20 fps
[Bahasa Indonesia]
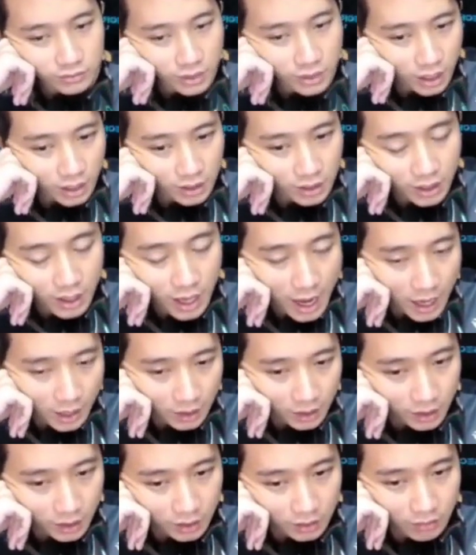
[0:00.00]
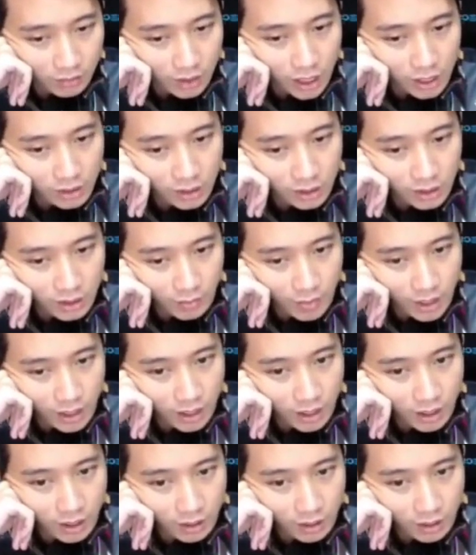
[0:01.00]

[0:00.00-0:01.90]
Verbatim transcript: yang lain, gue nanya yang mana.